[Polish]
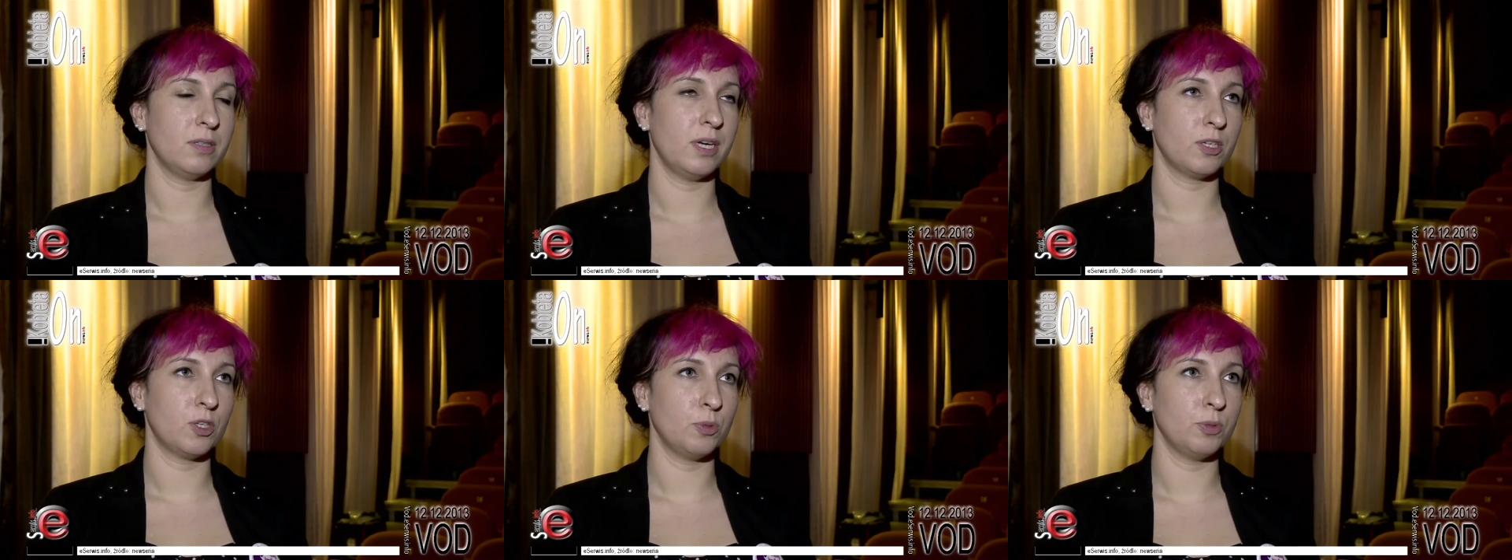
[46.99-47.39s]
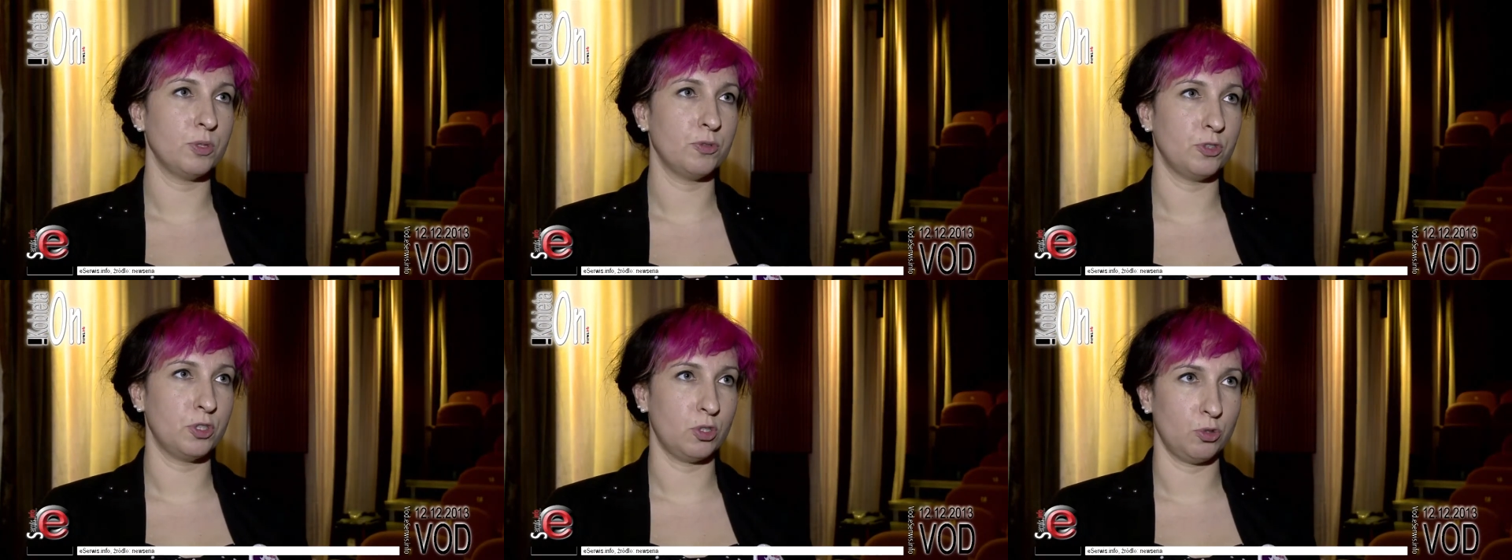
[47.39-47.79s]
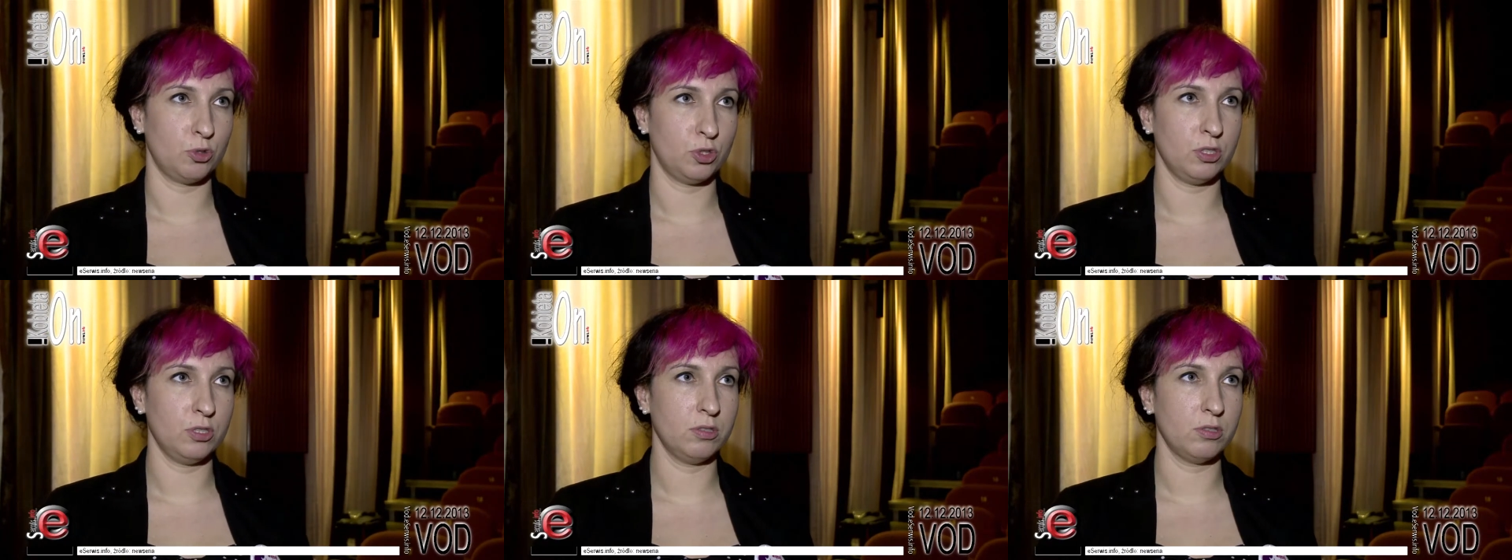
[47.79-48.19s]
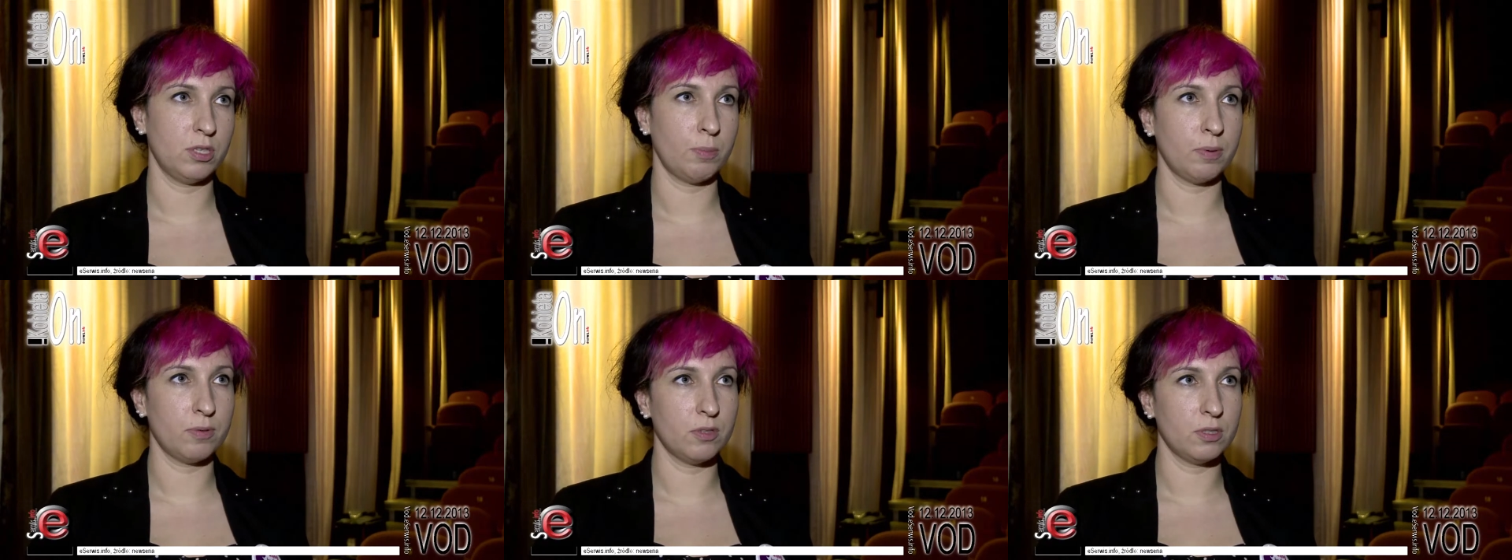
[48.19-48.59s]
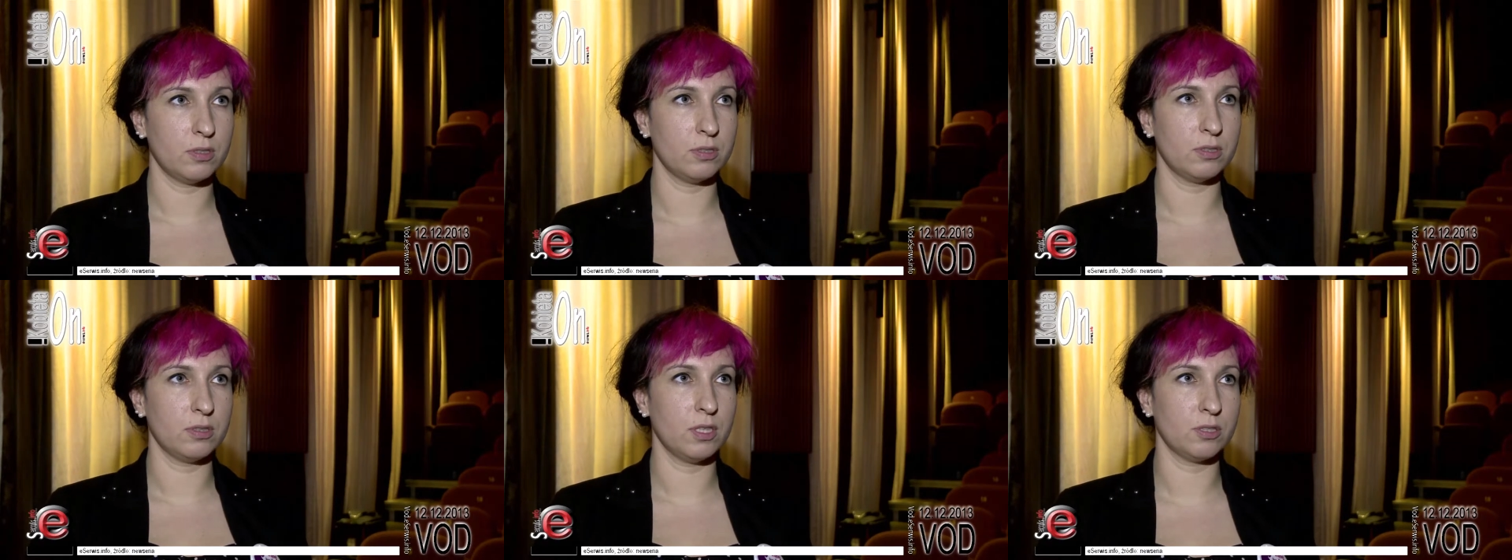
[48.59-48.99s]
dla kobiet w ciąży, to naprawdę
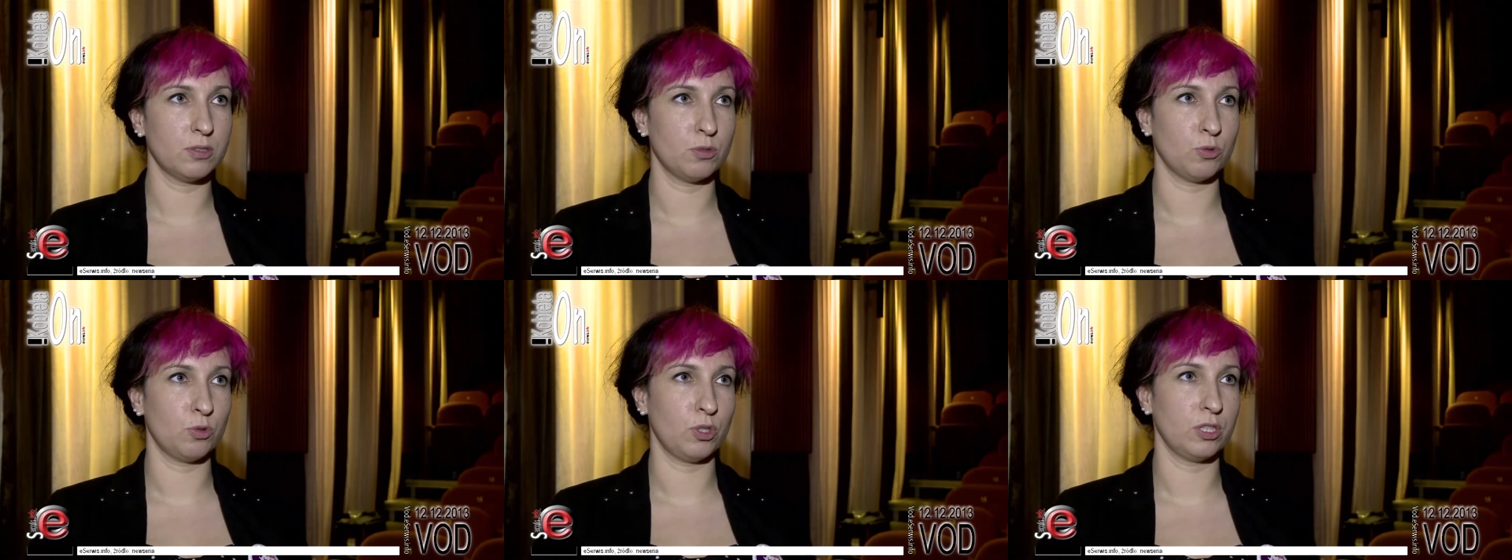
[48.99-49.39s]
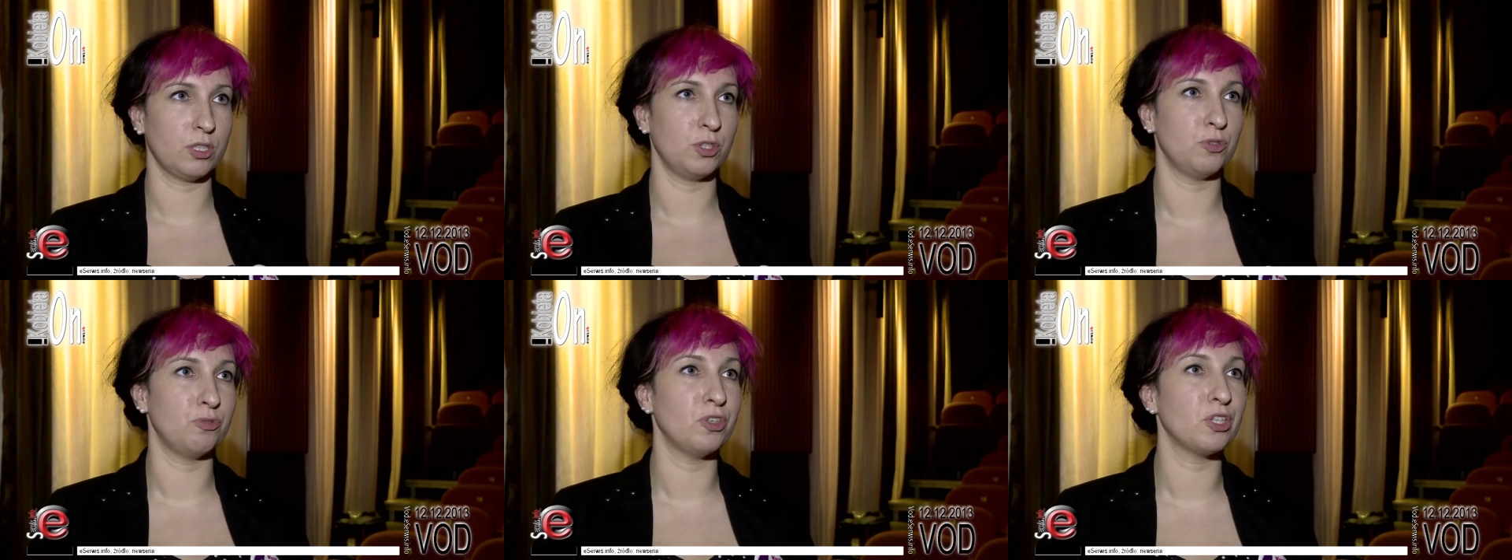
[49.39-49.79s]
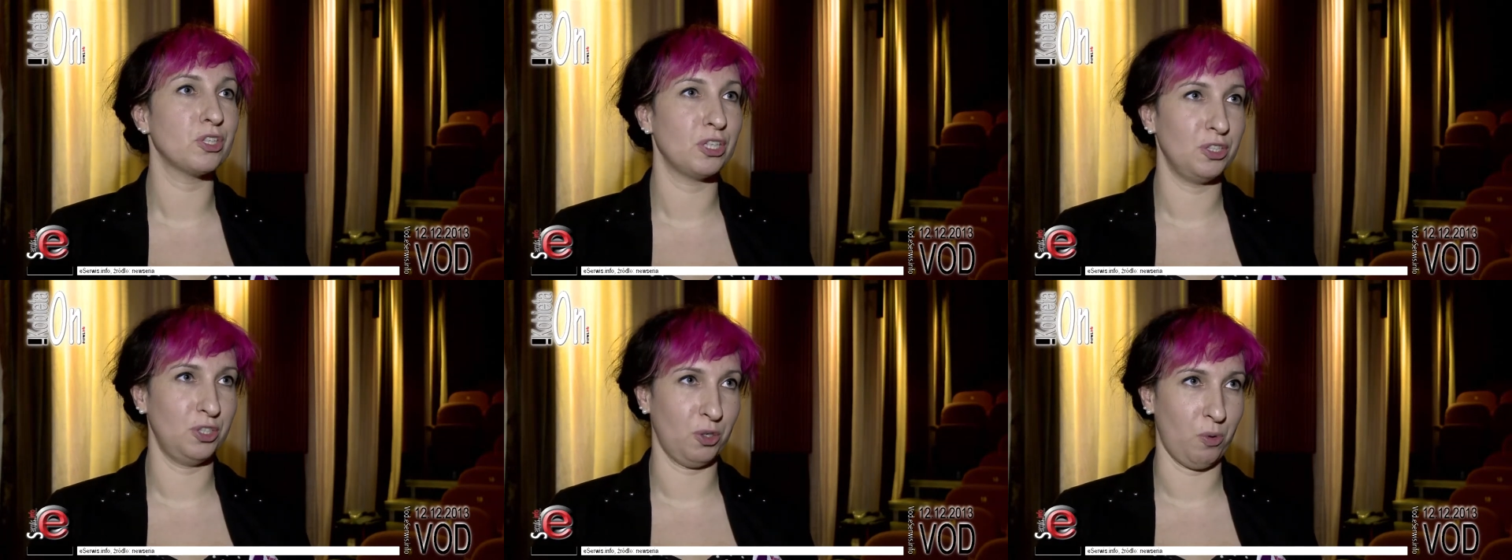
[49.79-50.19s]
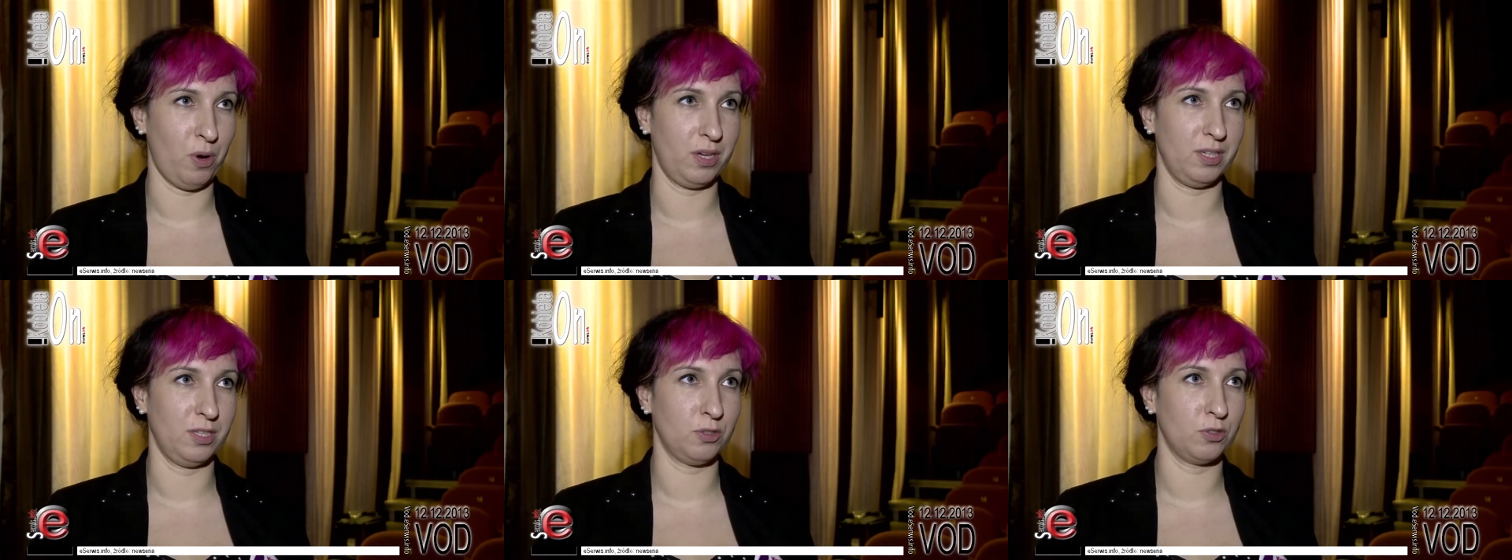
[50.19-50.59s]
nie są to jakieś wielkie działania.